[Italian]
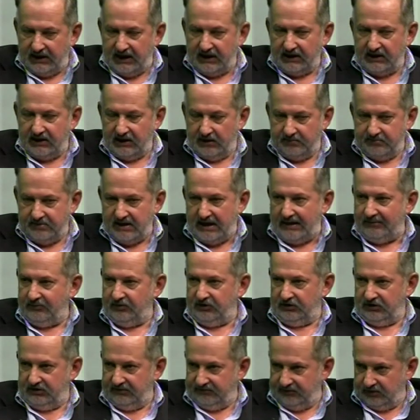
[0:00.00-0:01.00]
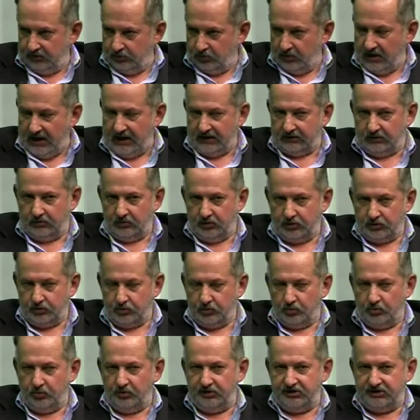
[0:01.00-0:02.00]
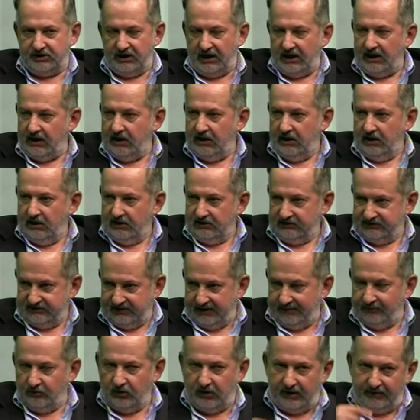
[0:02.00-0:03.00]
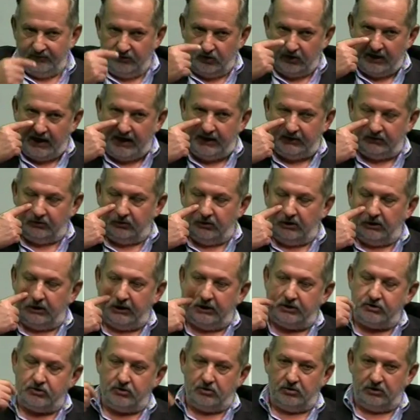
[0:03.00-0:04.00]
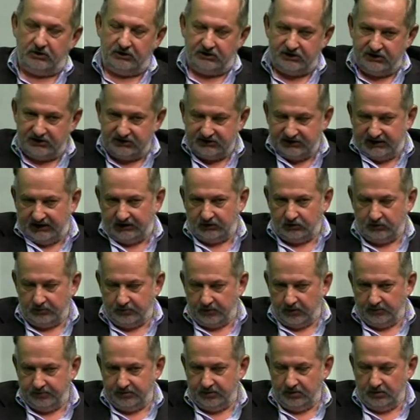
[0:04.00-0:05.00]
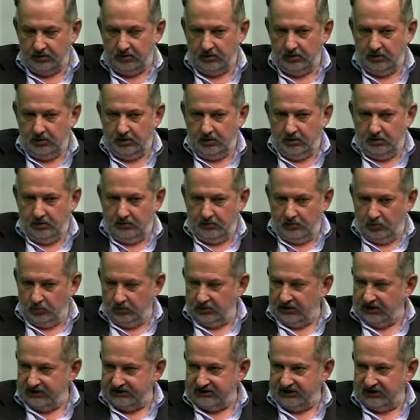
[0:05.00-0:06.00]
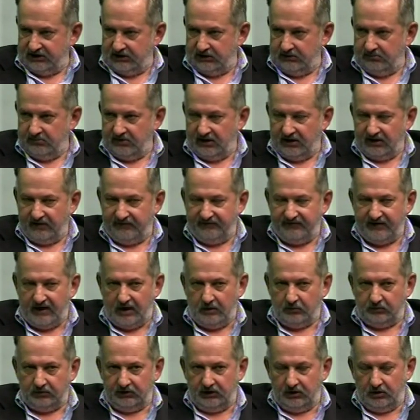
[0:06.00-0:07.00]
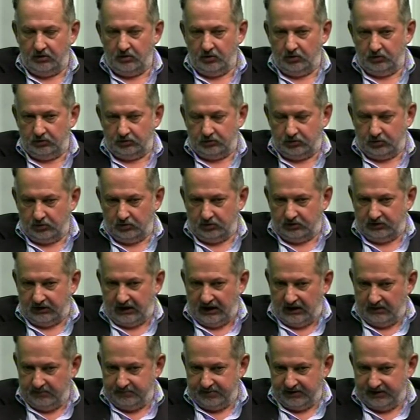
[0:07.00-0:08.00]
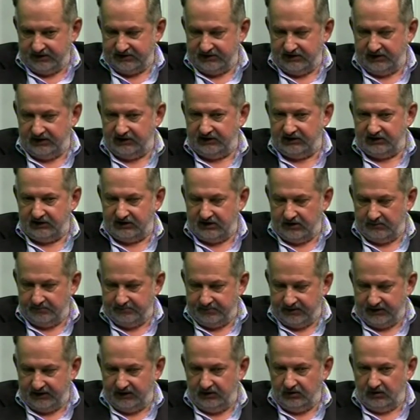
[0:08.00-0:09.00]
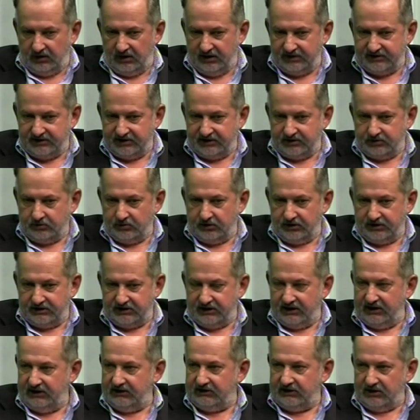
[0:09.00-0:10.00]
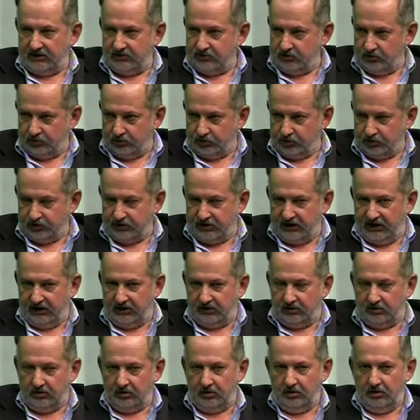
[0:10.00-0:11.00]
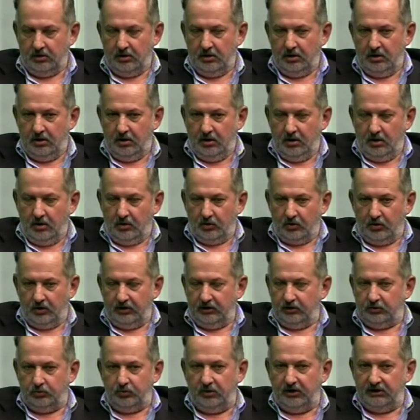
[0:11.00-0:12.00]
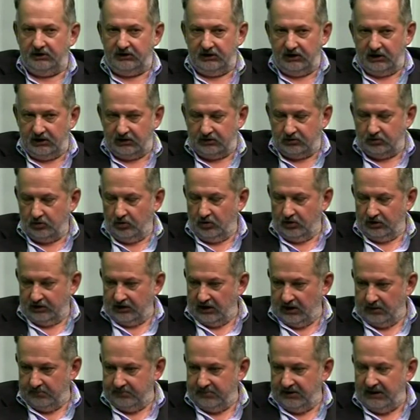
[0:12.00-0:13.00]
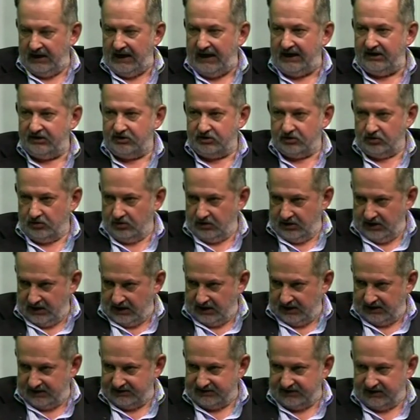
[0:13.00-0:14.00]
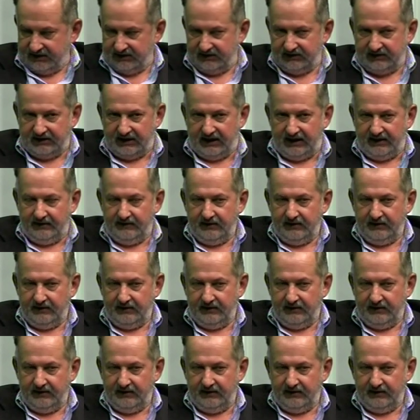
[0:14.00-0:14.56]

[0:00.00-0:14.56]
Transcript: che abbiamo individuato e su cui già stiamo lavorando in Regione, c'è stato proprio una settimana fa un incontro tra il presidente Chiamparino, l'assessore Saita e il sottoscritto, con i due direttori al bilancio e alla sanità.